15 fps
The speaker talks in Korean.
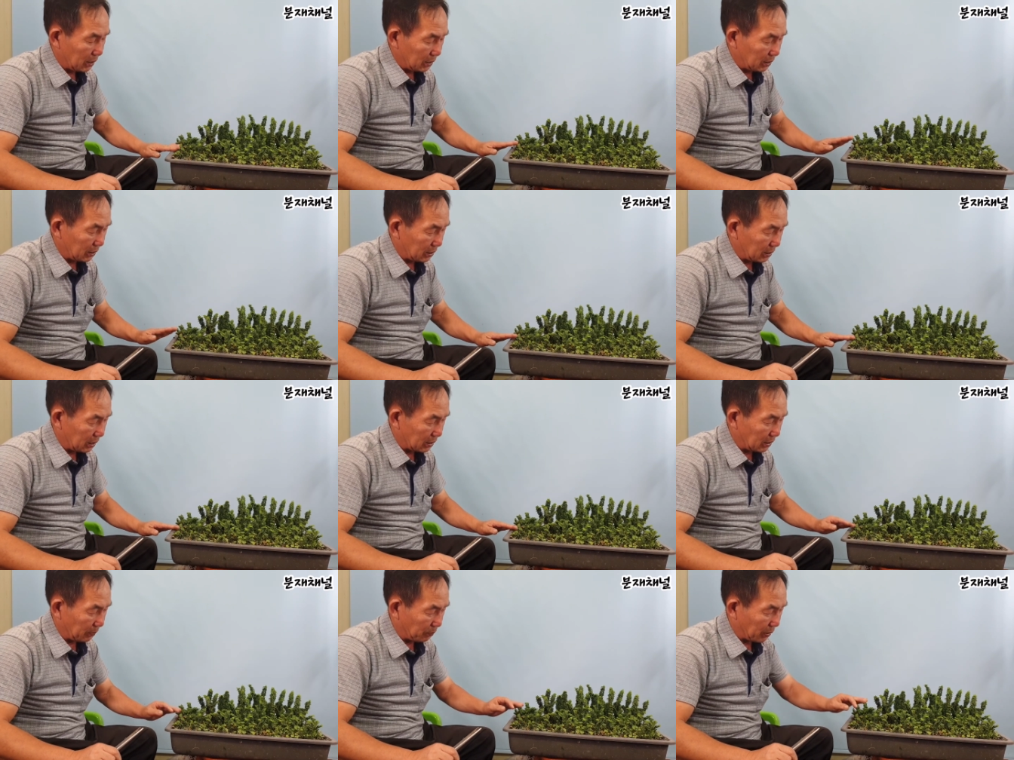그래서
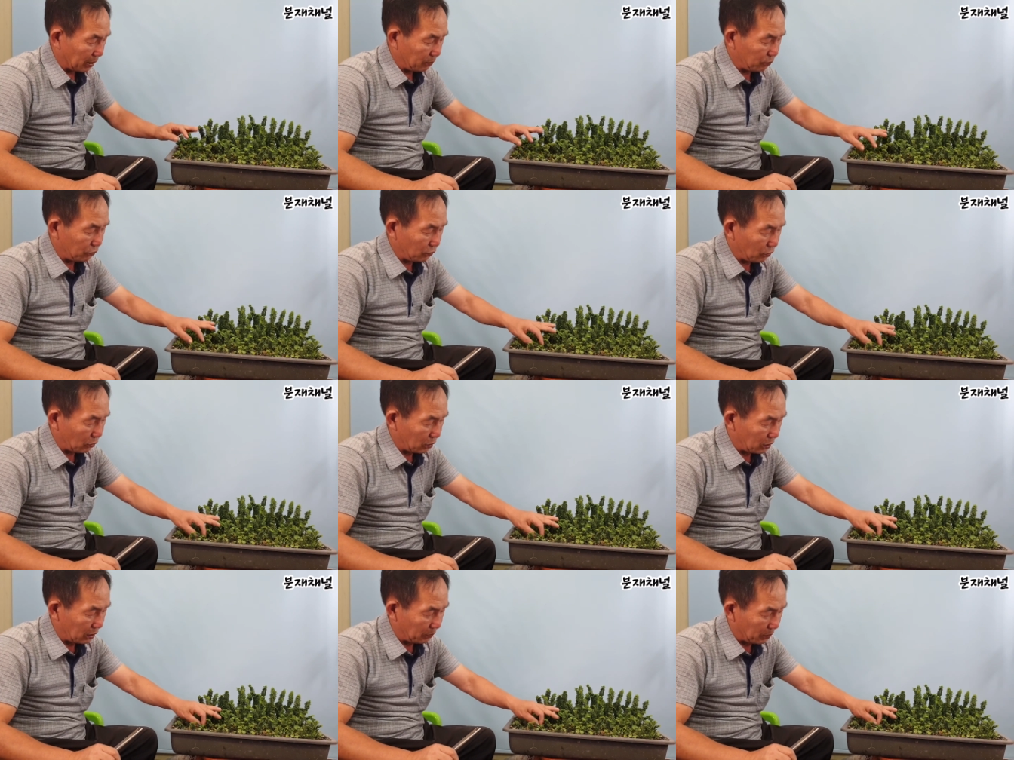이게 지금
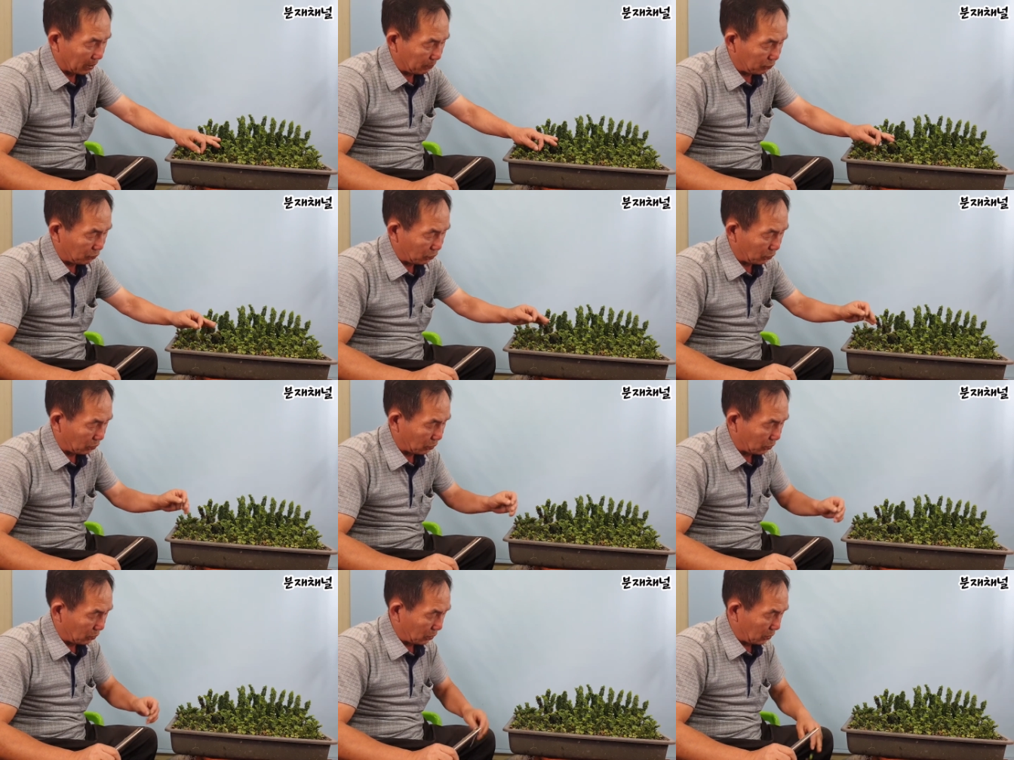100% 거의
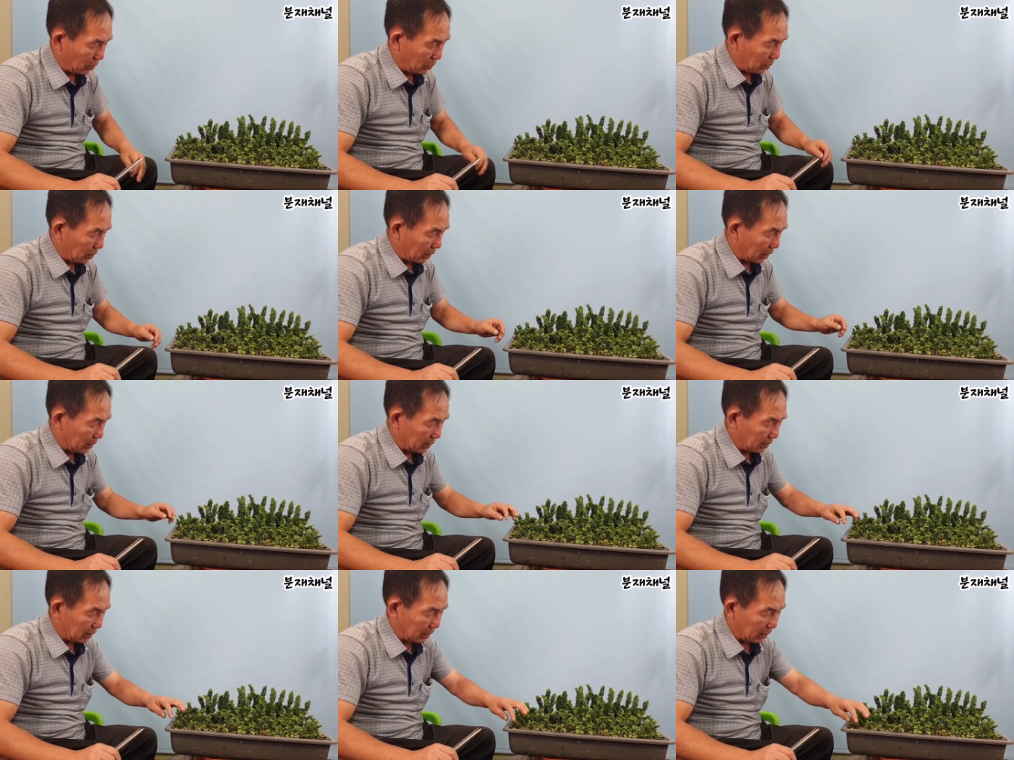100%
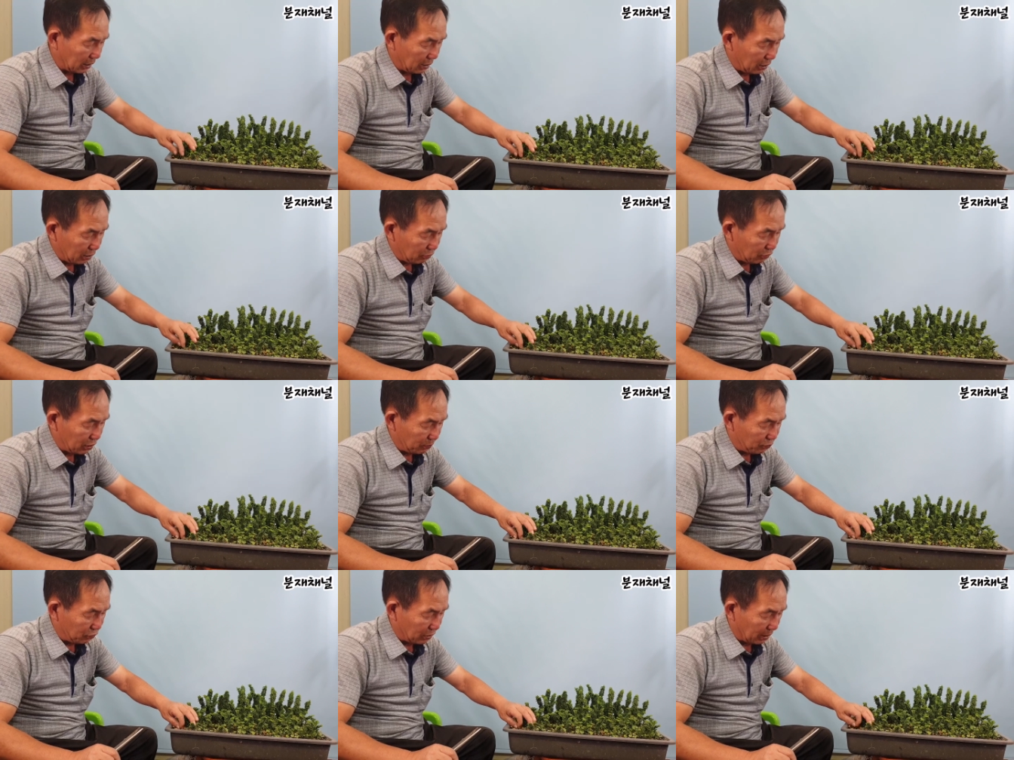했는데
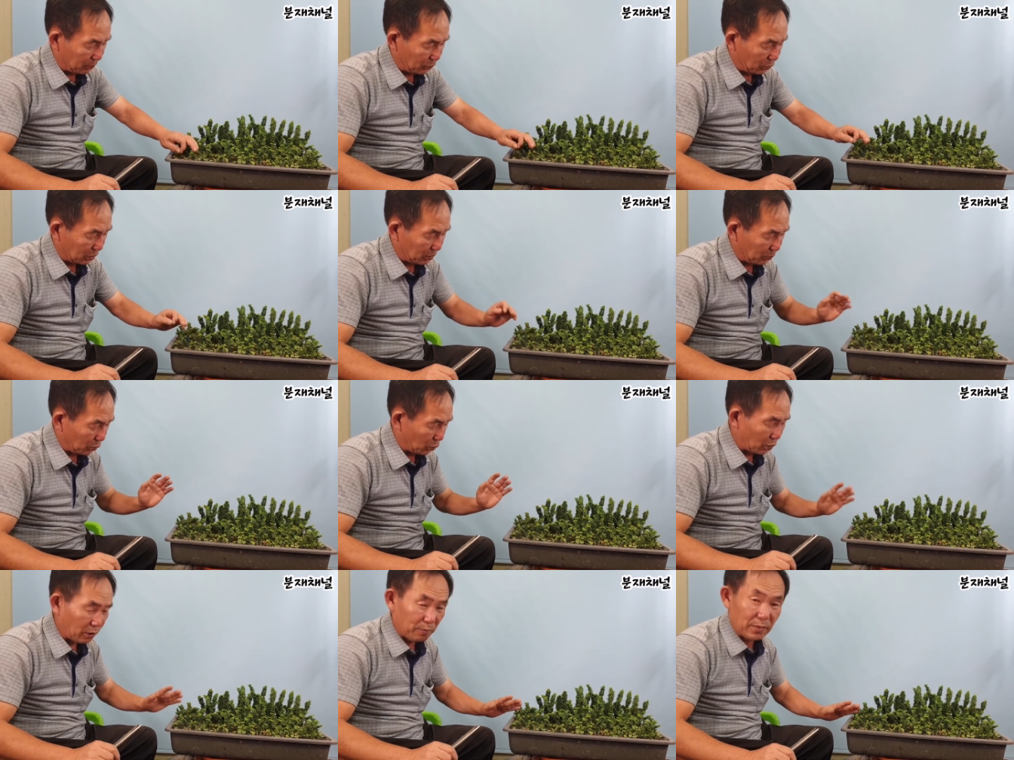우리 부감독님
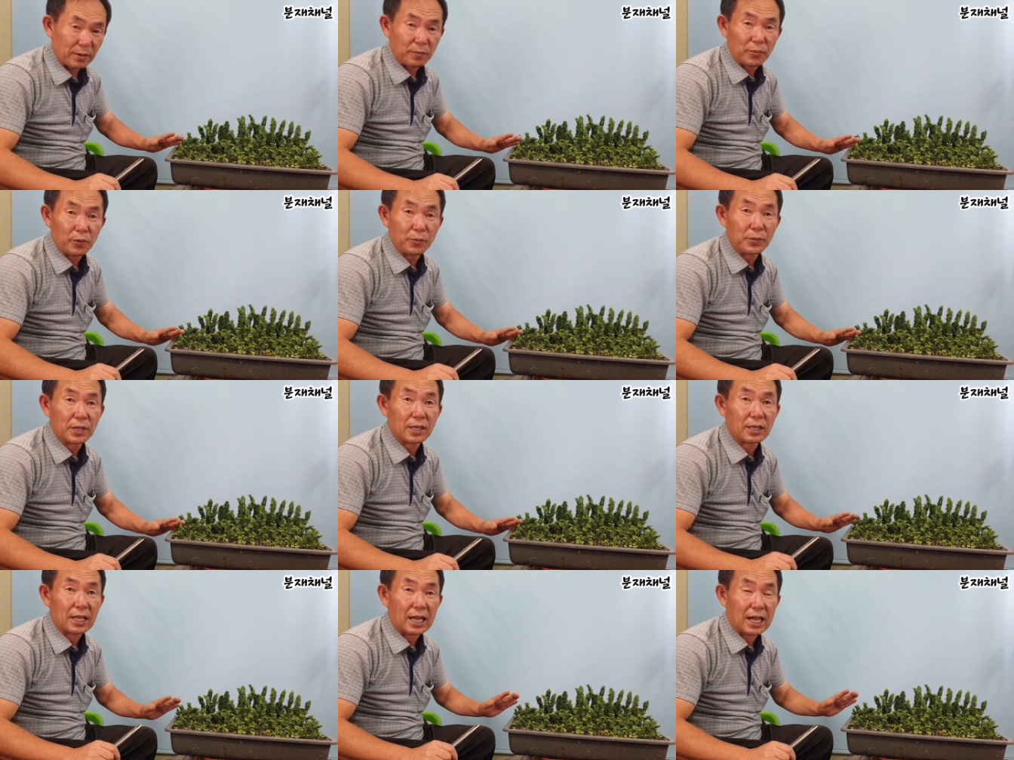이것만
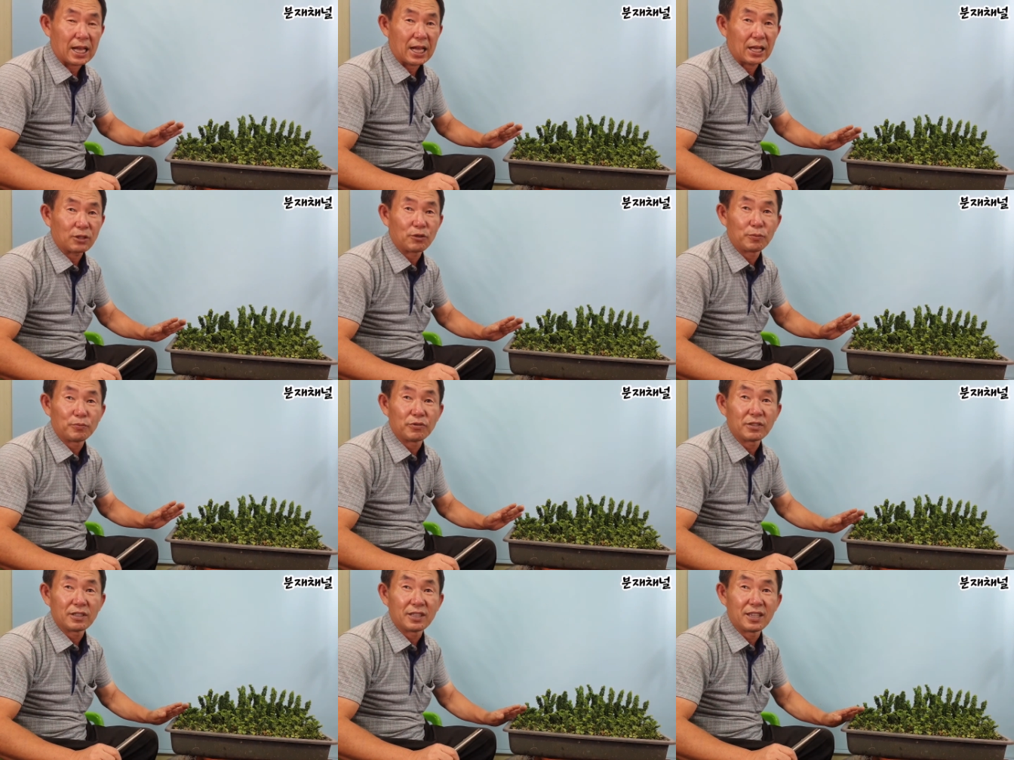보면 아주
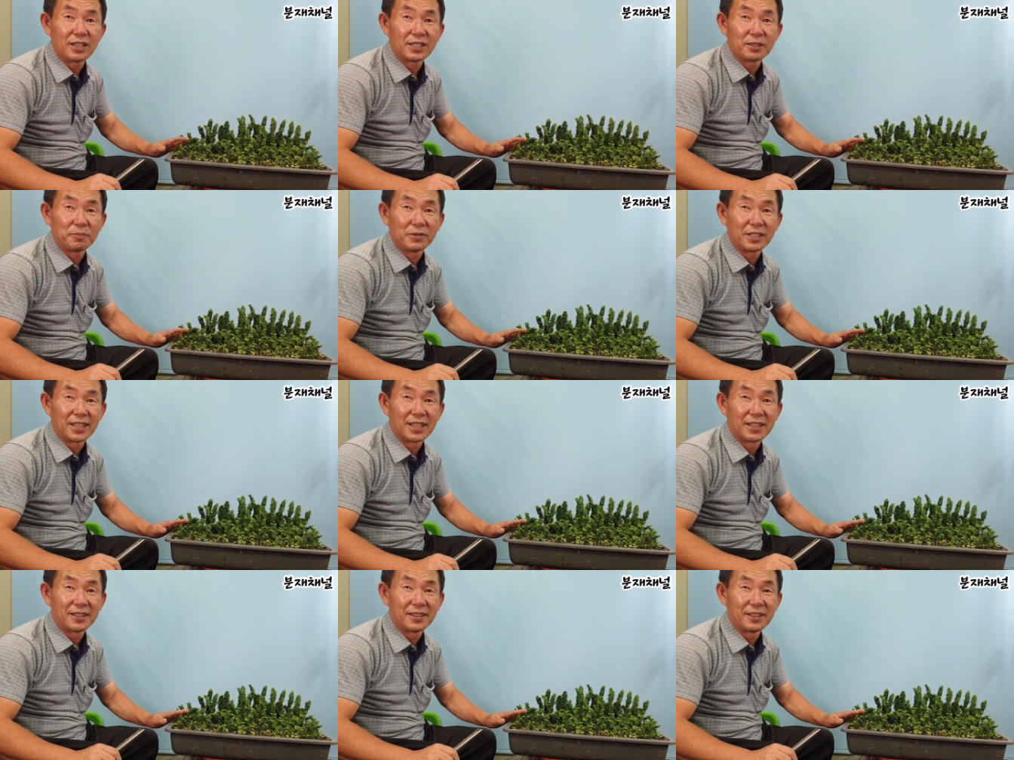뿌듯해하십니다.
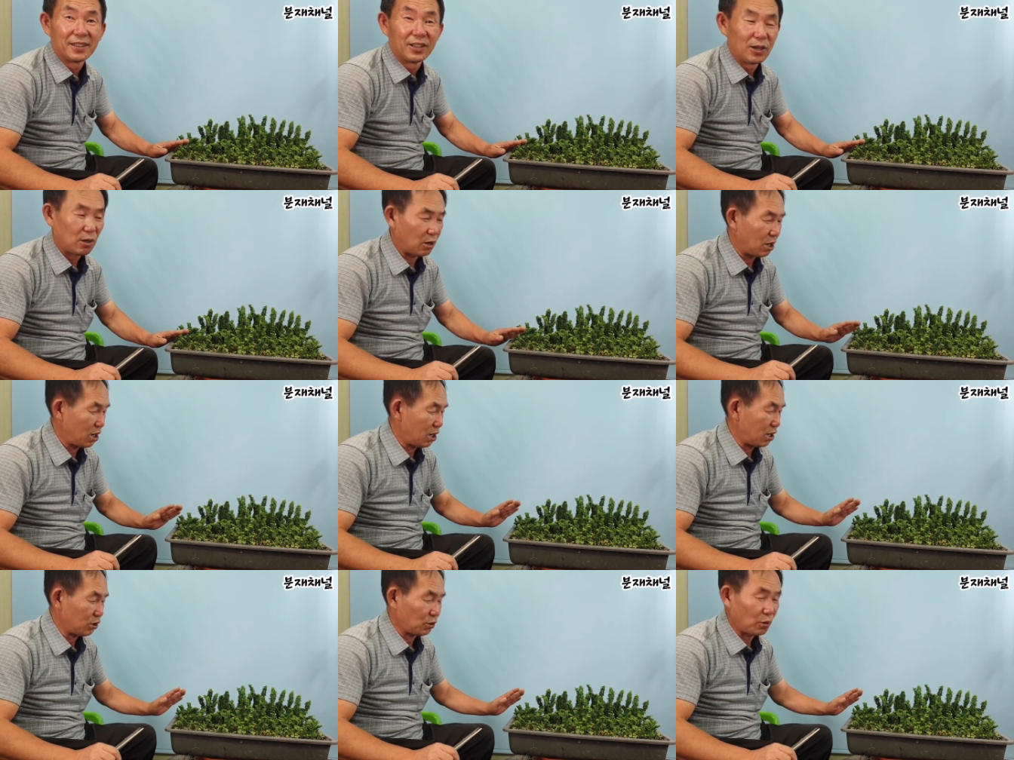아 진짜로?
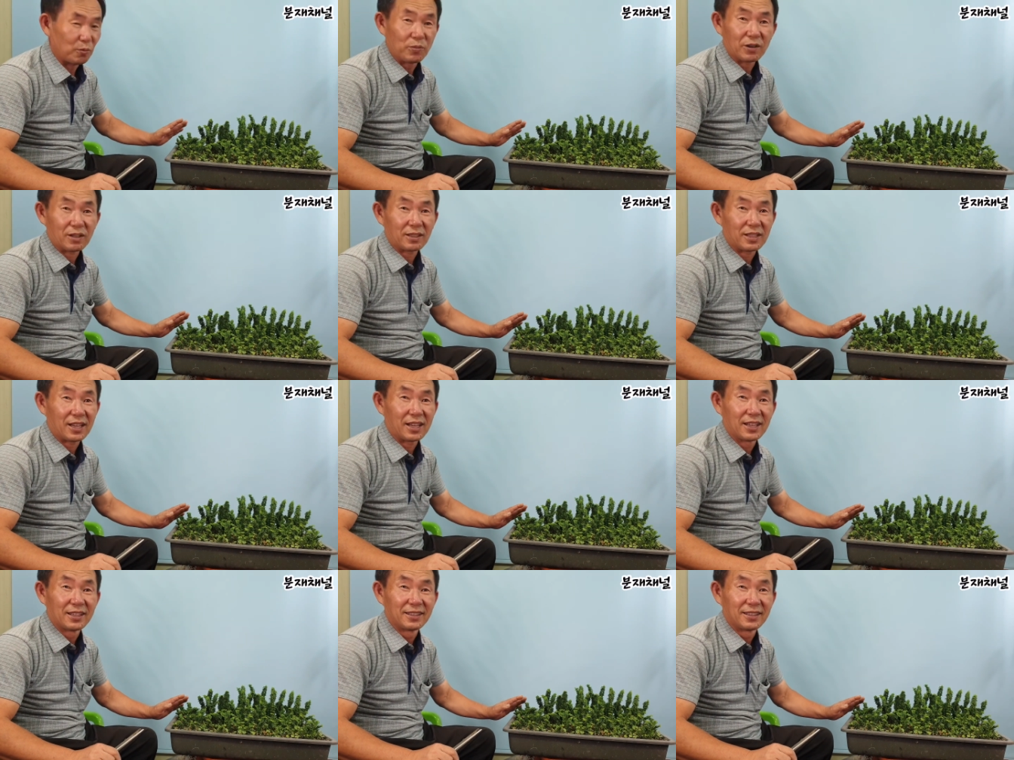아돈 벌었다.